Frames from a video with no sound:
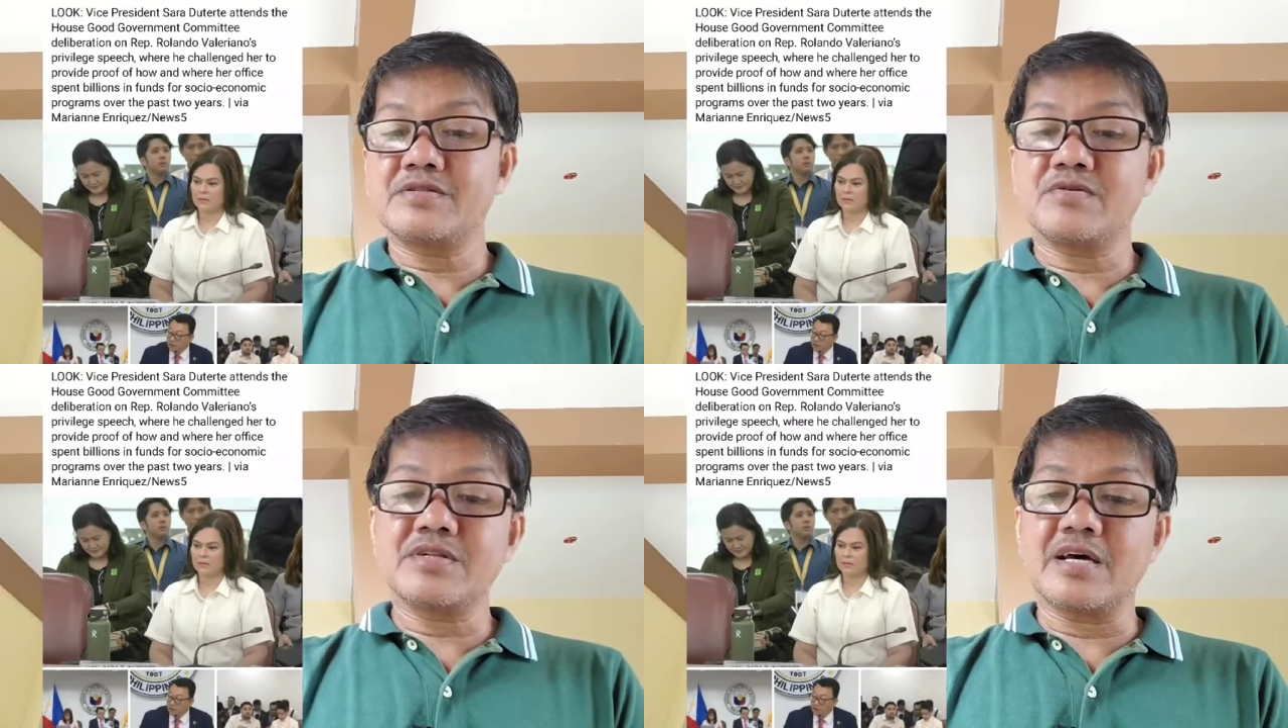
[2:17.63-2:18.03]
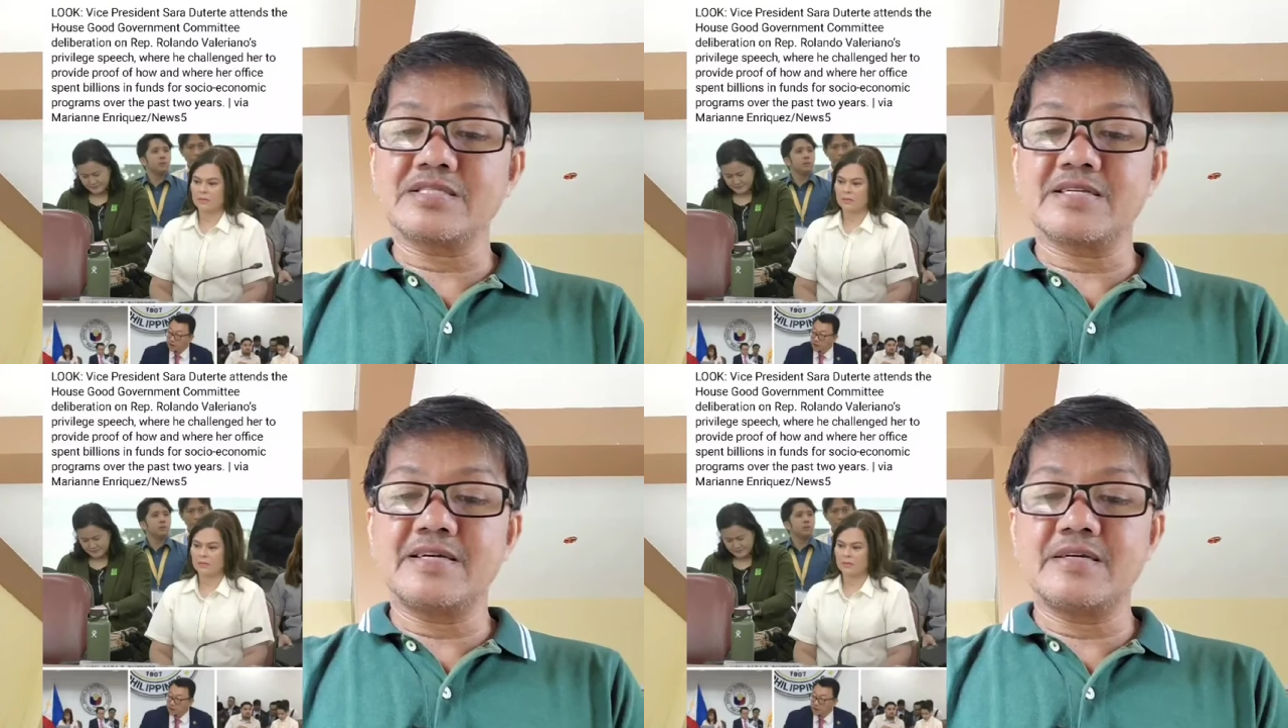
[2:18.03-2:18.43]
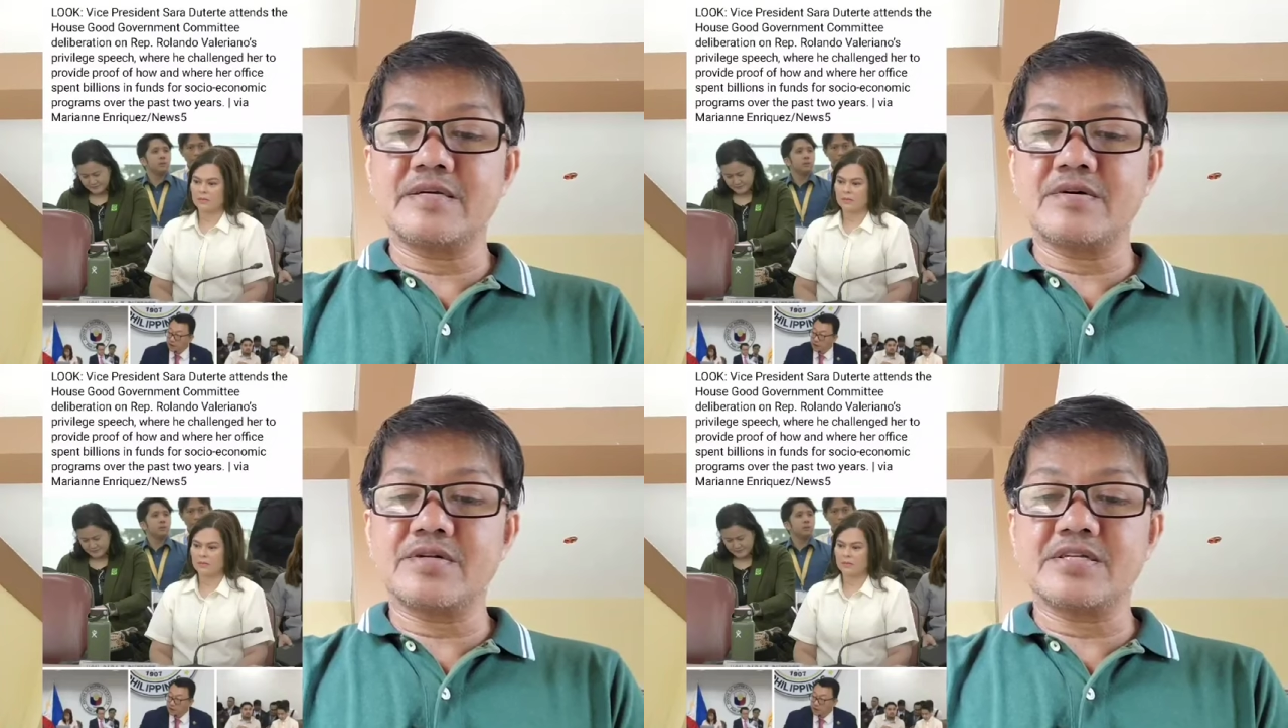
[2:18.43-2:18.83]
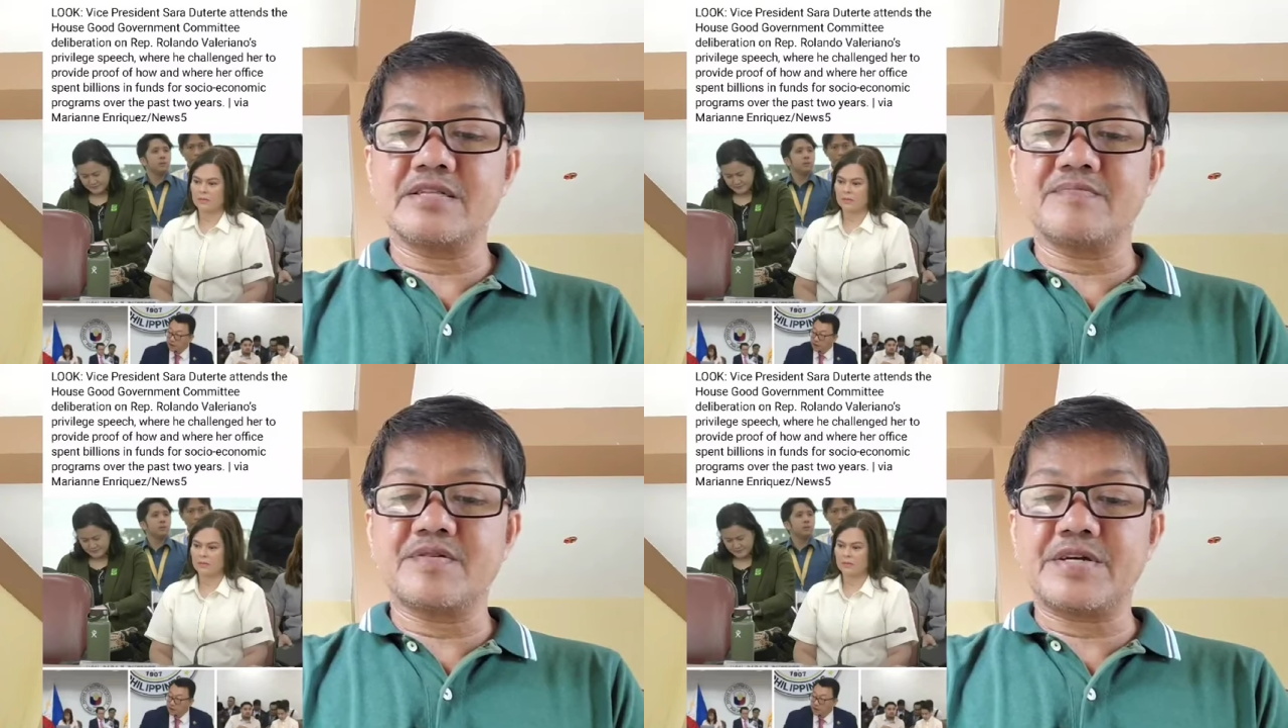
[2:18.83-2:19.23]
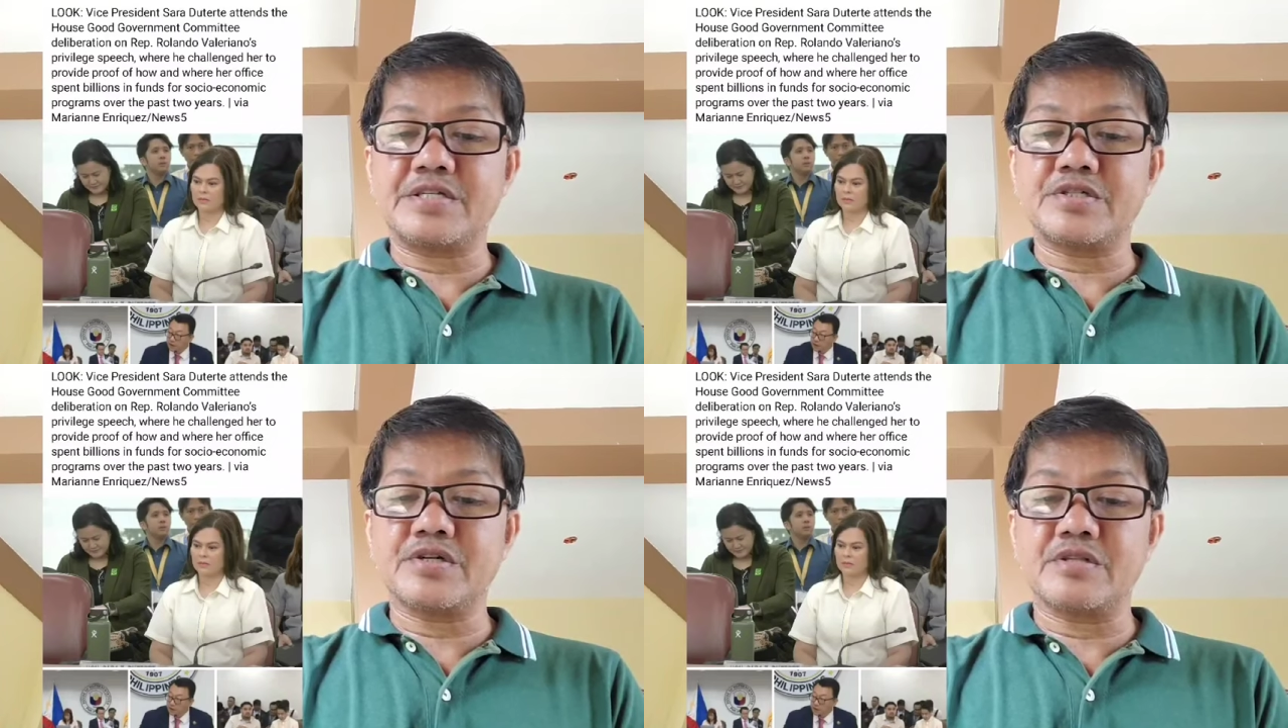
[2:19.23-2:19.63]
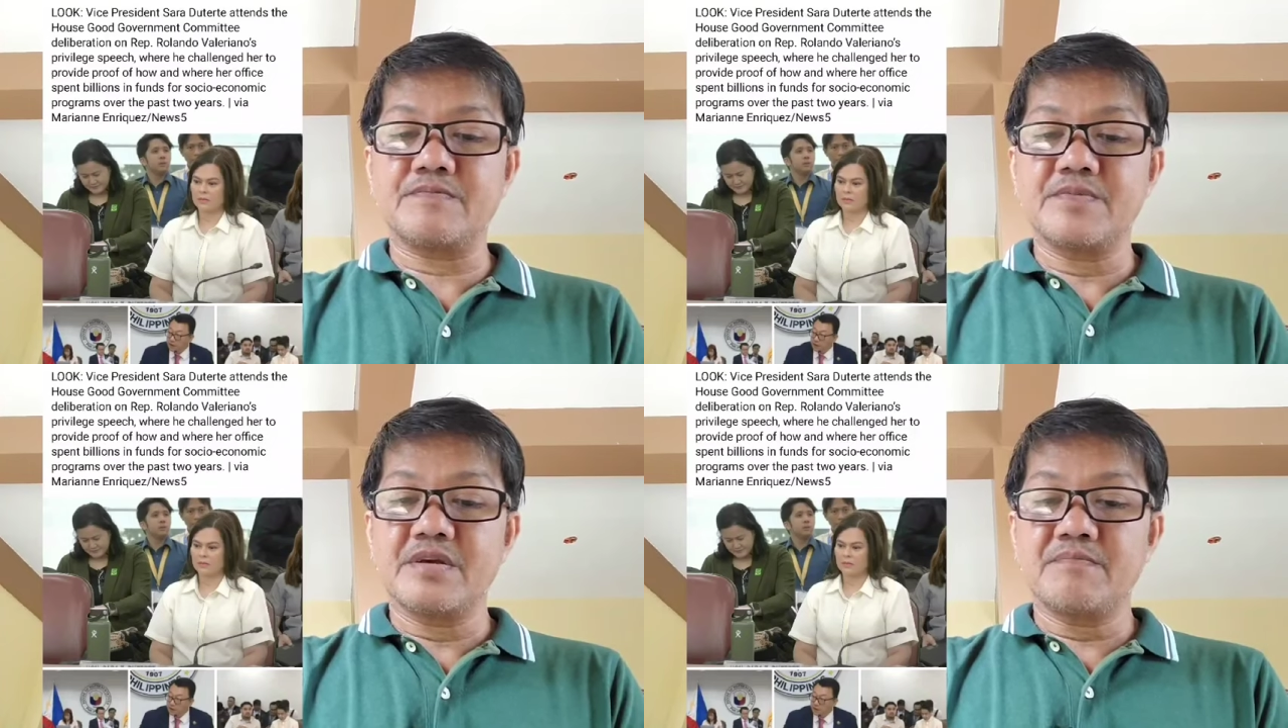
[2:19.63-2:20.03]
ganitong klaseng hearing or deliberation.